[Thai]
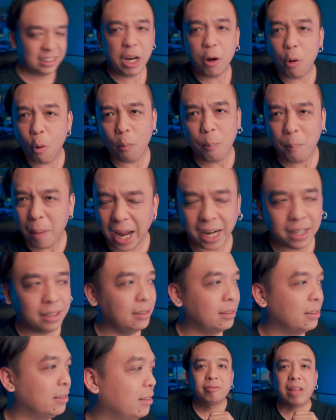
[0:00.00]
สนุกมัน
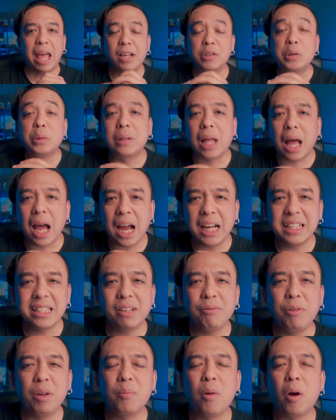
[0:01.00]
แต่สุดท้ายเช
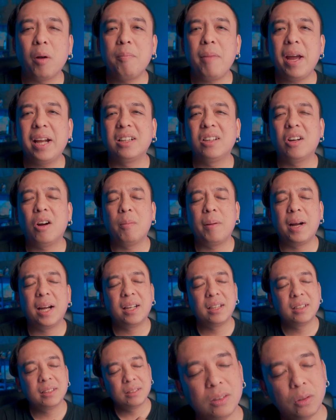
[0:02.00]
ฟิีบอสแมนก็มา
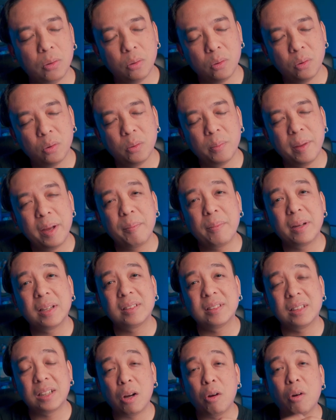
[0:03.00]
โหแม่งมา
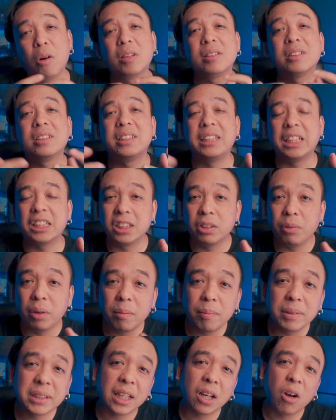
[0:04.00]
เขาก็เสียชีวิต
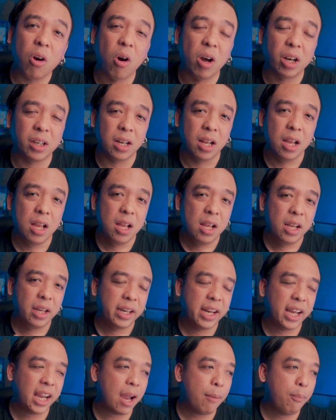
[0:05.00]
ไปซะก่อน
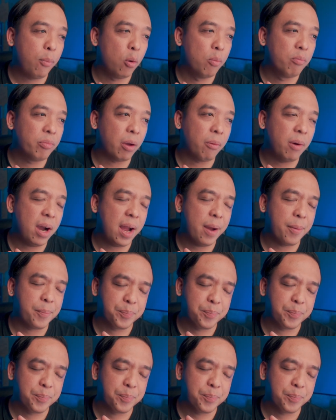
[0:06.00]
นะครับผมแต่ว่า